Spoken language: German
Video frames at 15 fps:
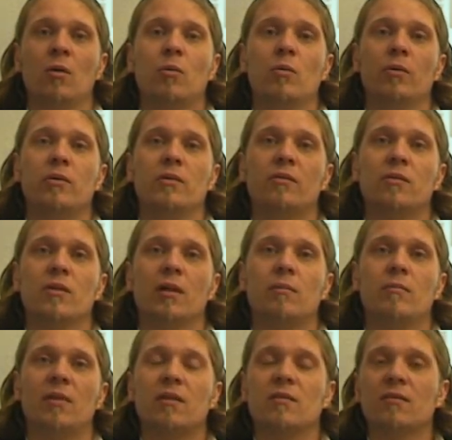Und
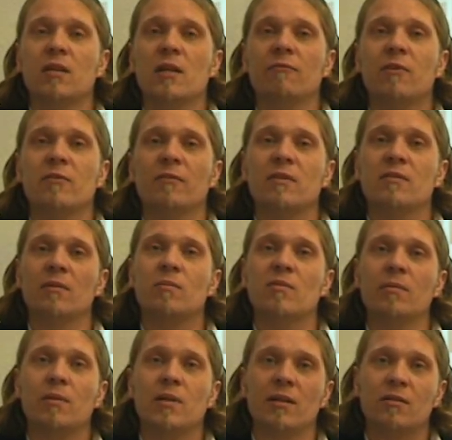ähm, das ist etwas, was im
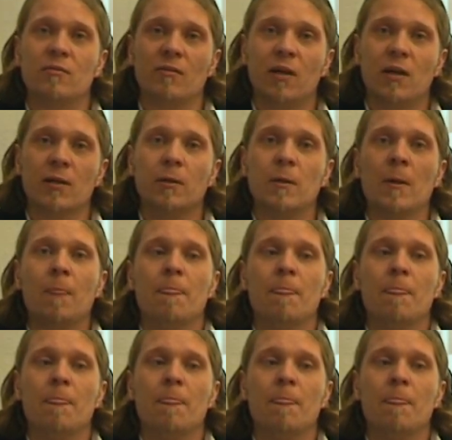Silbernetzwerk